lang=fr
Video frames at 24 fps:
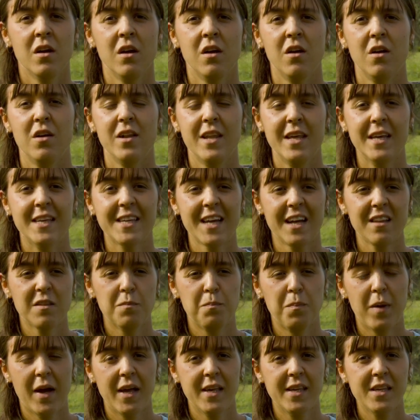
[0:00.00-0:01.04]
les quatre
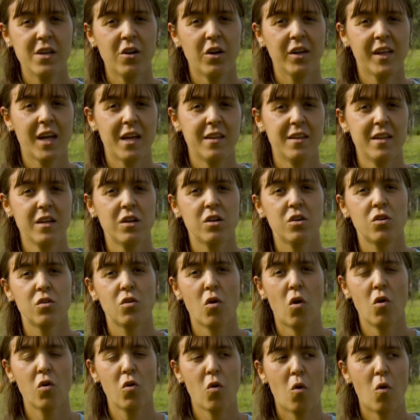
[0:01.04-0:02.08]
pays organiques qu'on